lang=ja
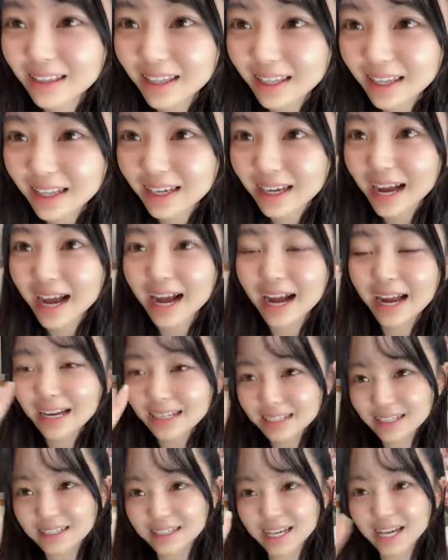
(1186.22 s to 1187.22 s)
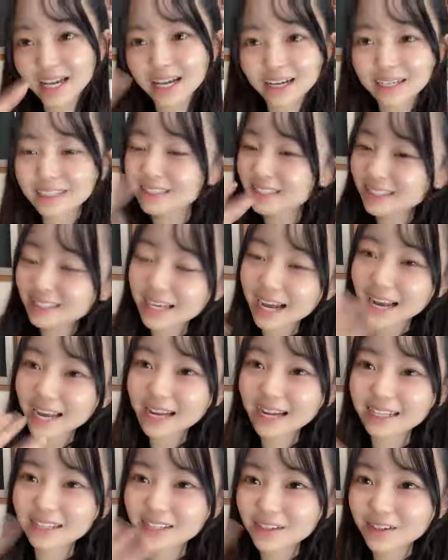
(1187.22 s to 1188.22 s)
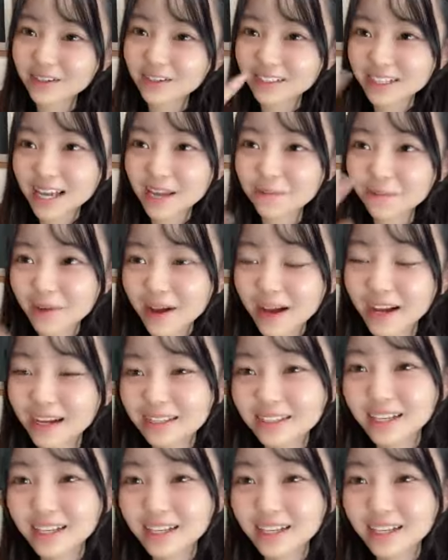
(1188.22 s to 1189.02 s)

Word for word: 2位がアリサちゃんアリサちゃんありがとうございます